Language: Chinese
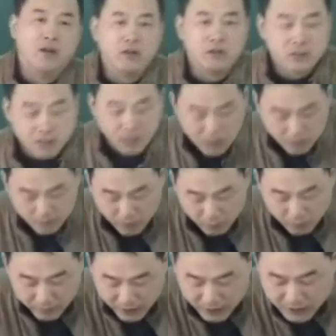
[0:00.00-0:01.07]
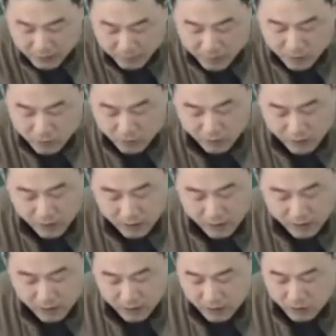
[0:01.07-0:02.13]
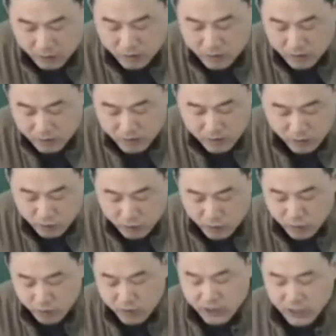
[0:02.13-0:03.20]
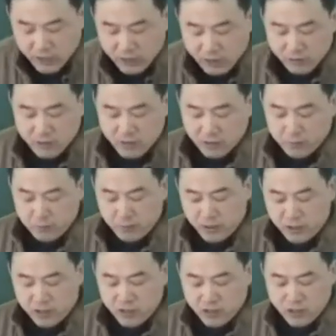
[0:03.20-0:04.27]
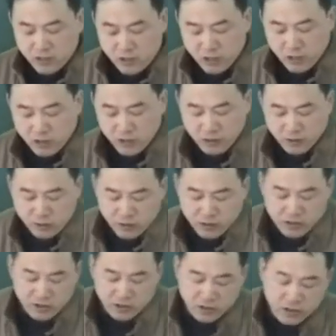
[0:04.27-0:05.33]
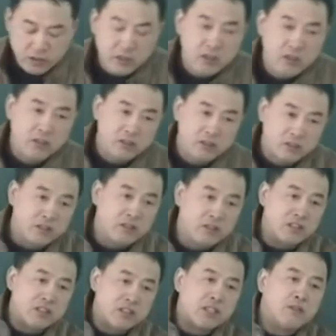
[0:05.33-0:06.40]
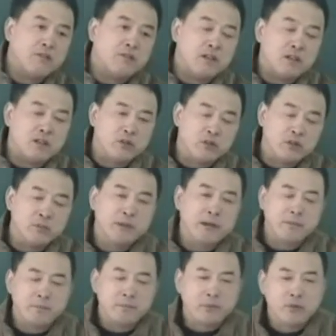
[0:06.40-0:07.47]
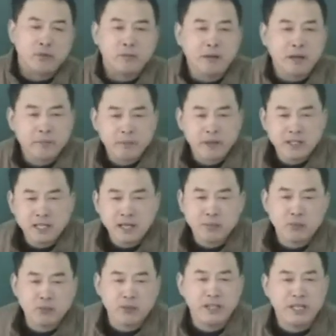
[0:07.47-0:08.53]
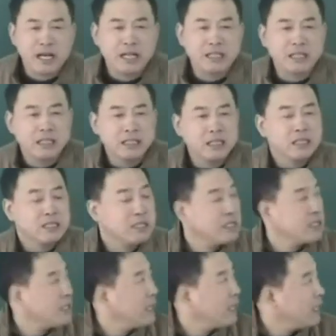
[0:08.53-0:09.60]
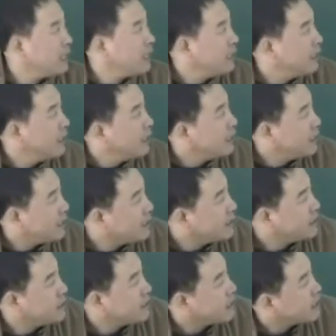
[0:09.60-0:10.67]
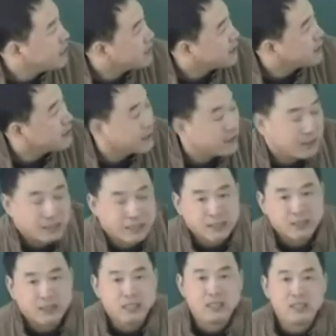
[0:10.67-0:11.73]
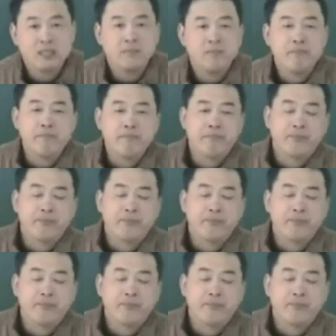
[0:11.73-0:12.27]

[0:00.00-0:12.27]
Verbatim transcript: 哦，这个里边我们刚才不是说了，说是蓄于千头者，必至戒类于此，就是体现放龟板、龟板鳖甲、牡蛎啊等等这些呢，来体现这个滋阴，